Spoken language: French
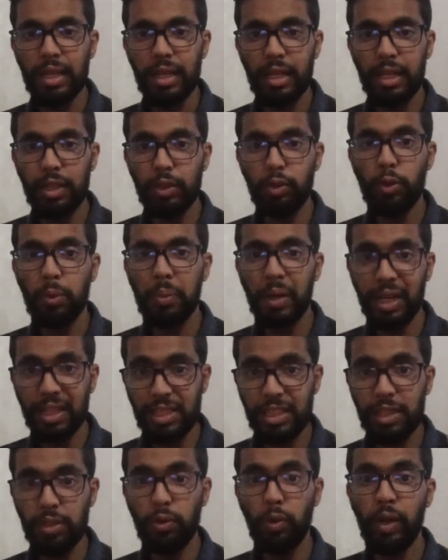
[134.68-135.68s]
des deux
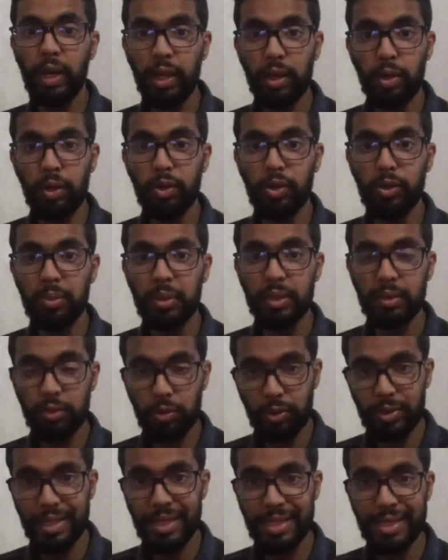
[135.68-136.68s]
parties de l'économie.
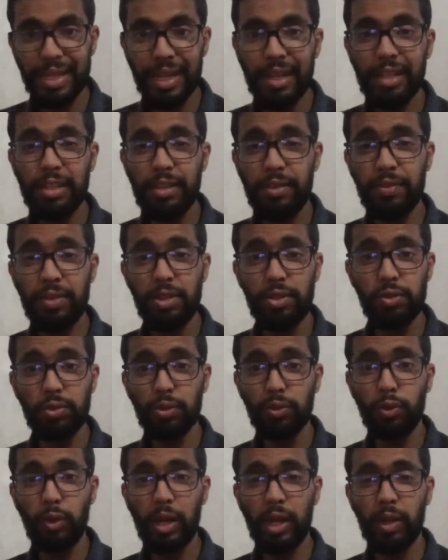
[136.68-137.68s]
Donc c'est ça la
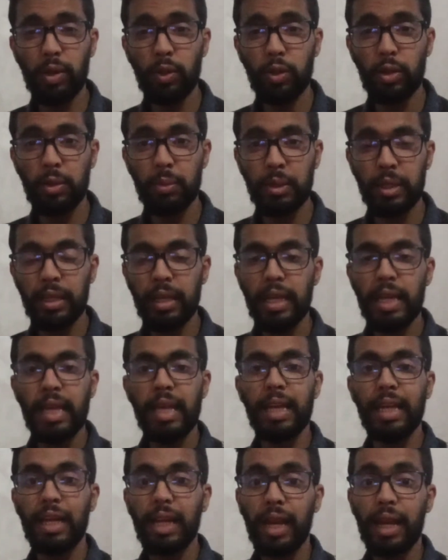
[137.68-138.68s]
définition de l'économie.
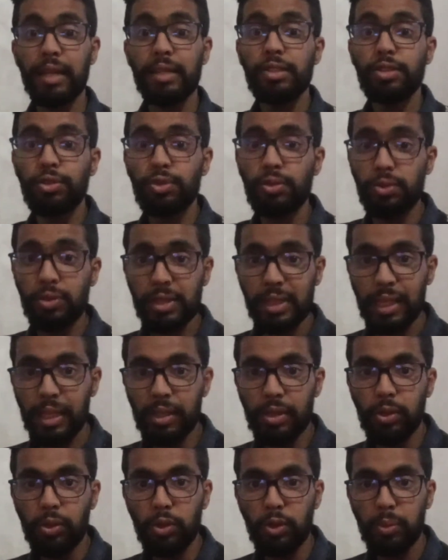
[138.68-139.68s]
Et la science
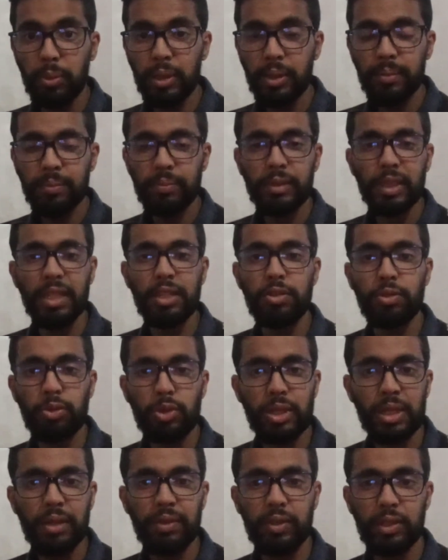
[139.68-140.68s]
économie, qu'est-ce que
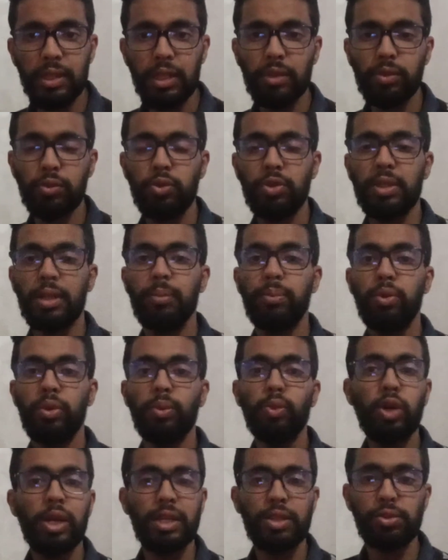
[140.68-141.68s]
ça veut dire Tout
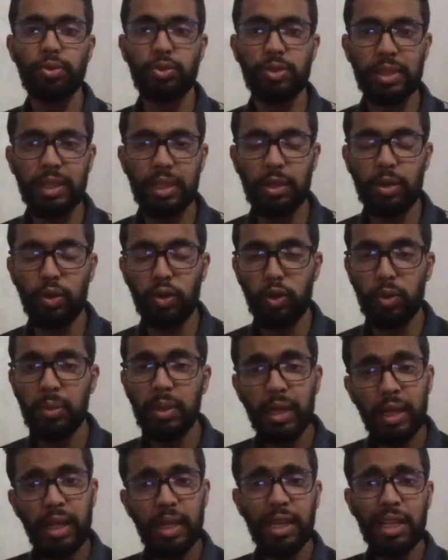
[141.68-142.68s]
simplement, la science
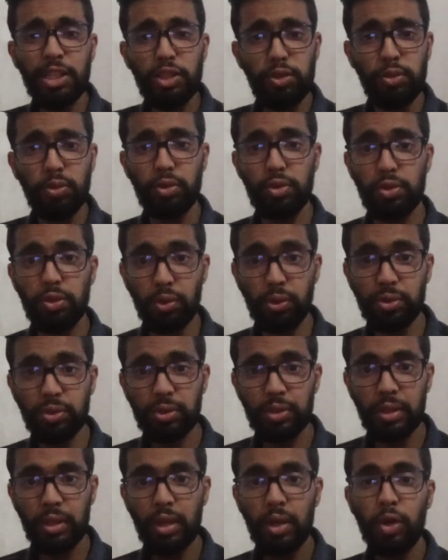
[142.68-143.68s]
économie est une
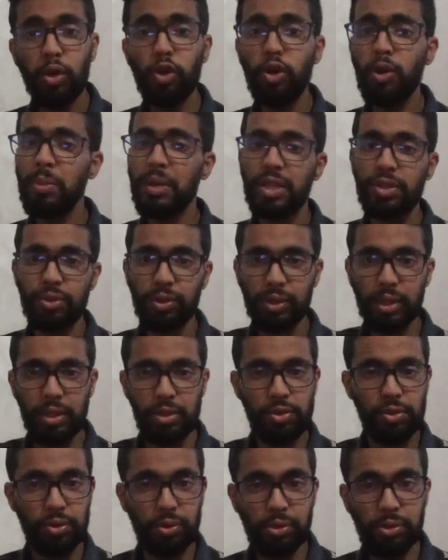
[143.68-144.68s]
science, comme les autres
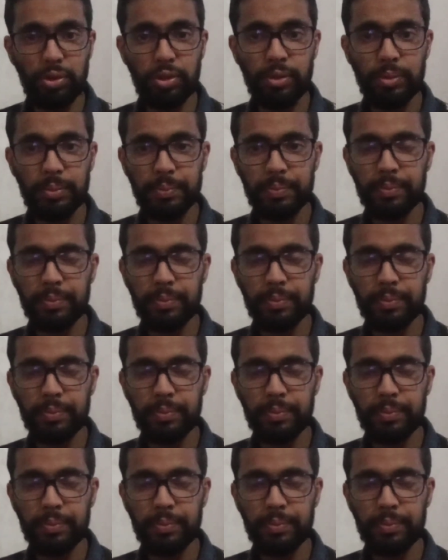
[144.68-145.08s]
sciences,